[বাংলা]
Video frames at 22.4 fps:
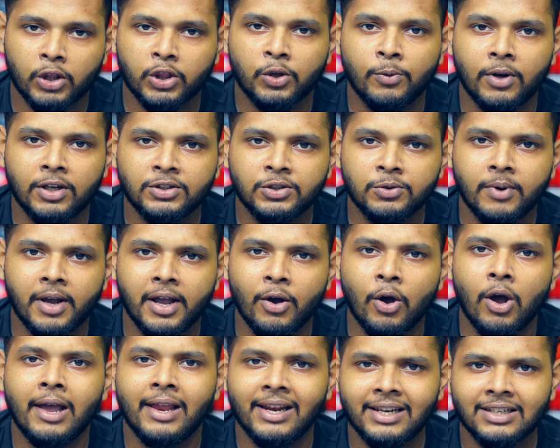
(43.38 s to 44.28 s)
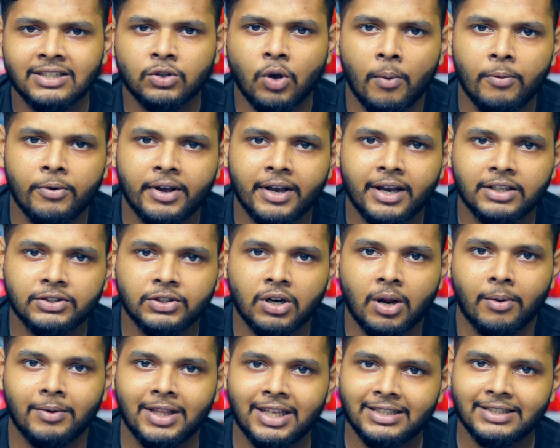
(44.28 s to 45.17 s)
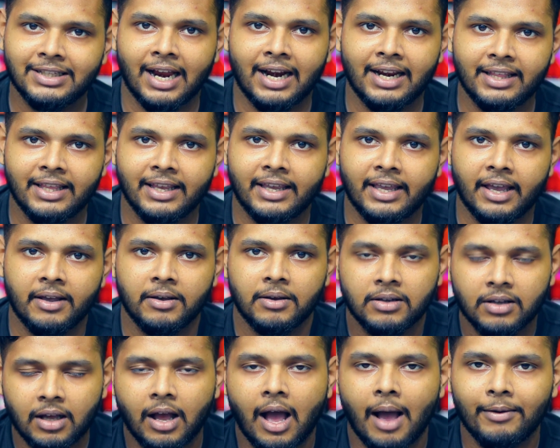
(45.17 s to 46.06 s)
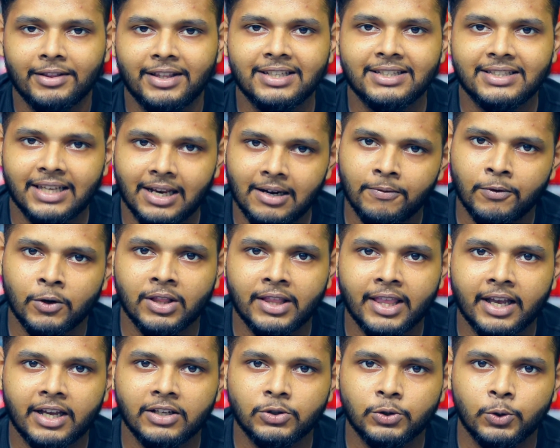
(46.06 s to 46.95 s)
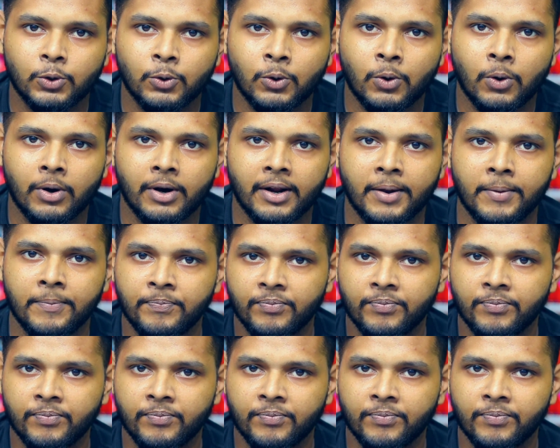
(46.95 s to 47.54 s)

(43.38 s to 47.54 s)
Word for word: বর্তমান সময়ে ওয়্যারলেস কমিউনিকেশন আমাদের চারিদিকে আমাদের সেলফোন থেকে শুরু করে